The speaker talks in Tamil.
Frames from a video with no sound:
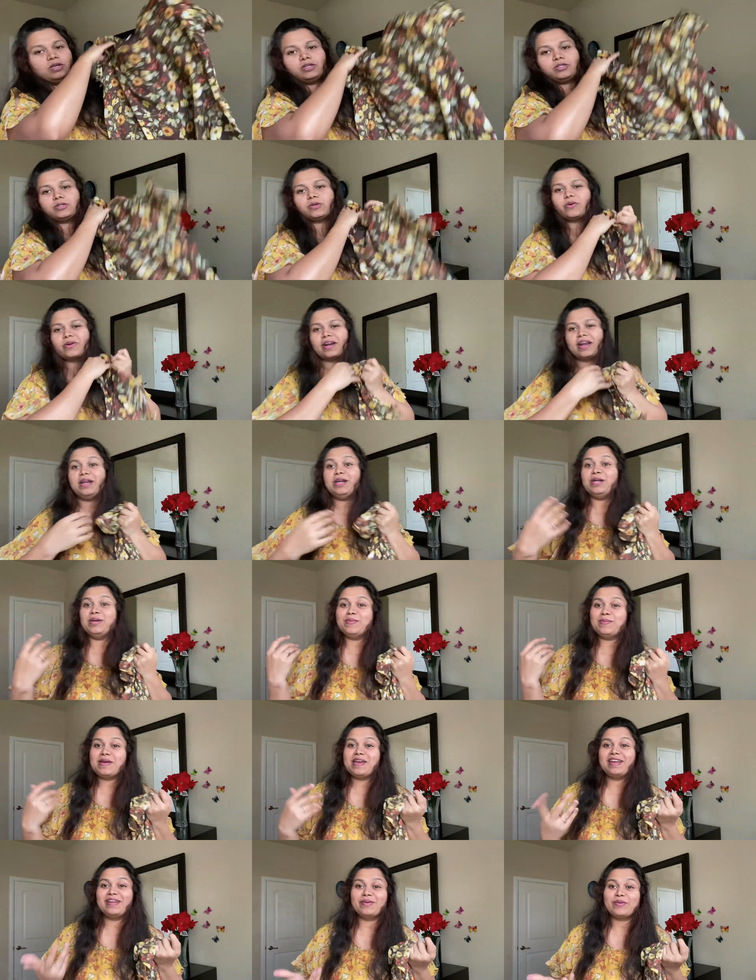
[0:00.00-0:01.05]
ஸோ
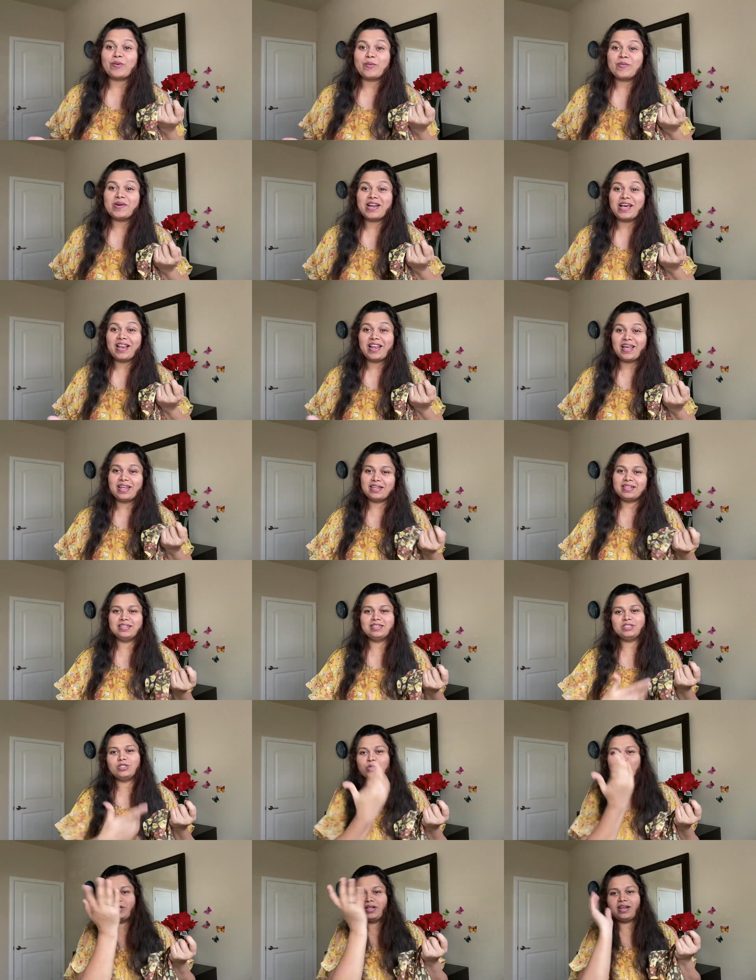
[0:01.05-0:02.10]
ரெண்டுமே எனக்கு ரொம்ப நல்லா இருந்து
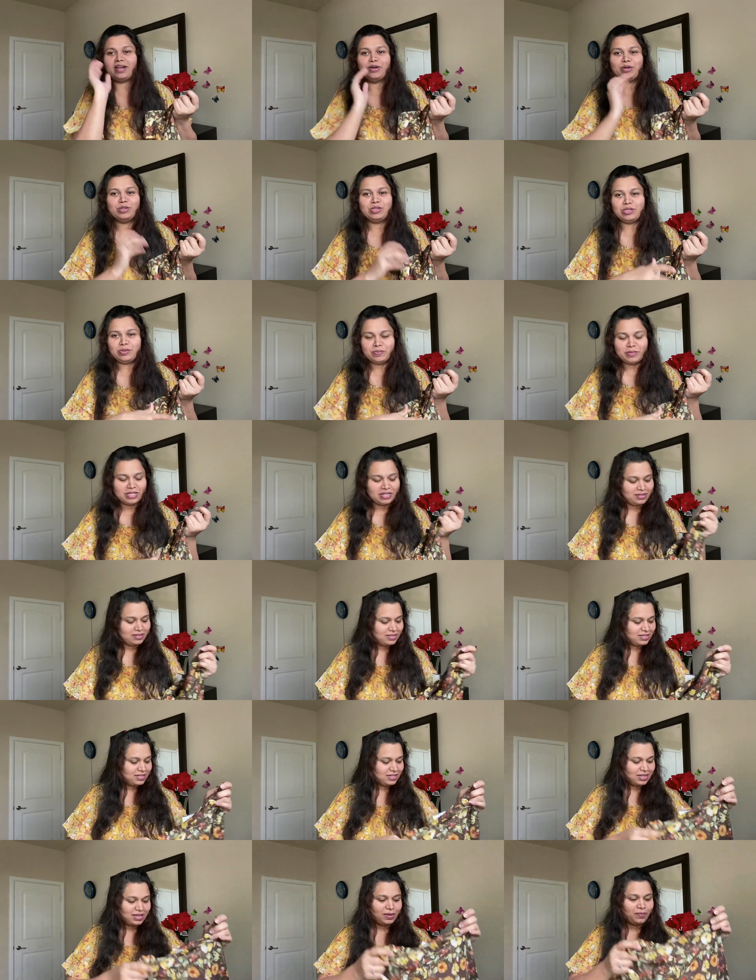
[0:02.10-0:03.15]
ஸோ நான் ரெண்டுத்தையுமே
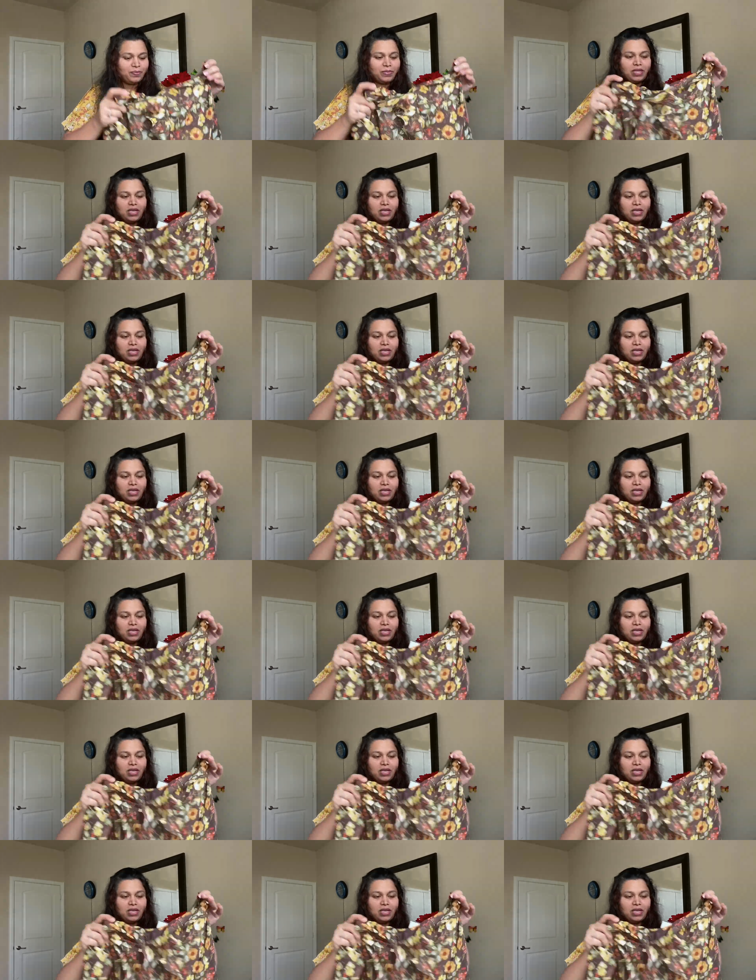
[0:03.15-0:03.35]
எடுத்துட்டேன்